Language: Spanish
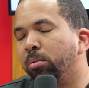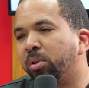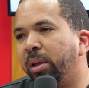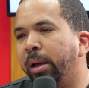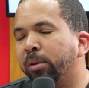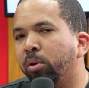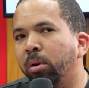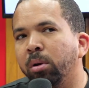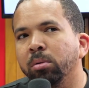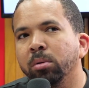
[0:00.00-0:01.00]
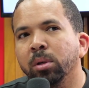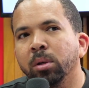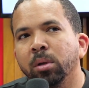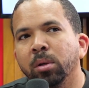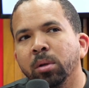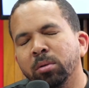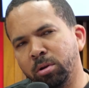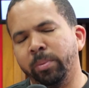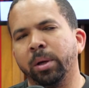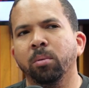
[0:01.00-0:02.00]
Sí, Gasol. Si
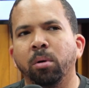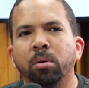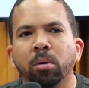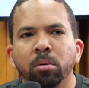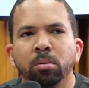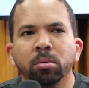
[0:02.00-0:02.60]
no me equivoco.